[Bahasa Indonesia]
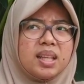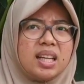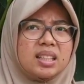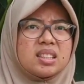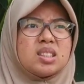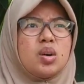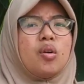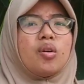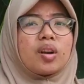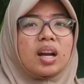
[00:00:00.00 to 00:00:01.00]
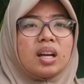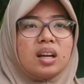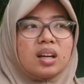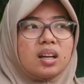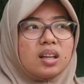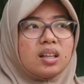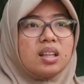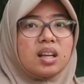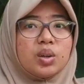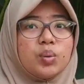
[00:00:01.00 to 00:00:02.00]
melihat seseorang
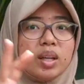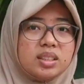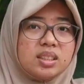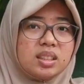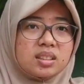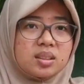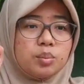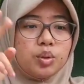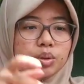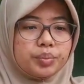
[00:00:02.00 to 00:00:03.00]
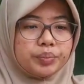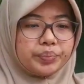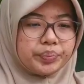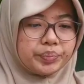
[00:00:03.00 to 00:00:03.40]
dengan dua sisi tersebut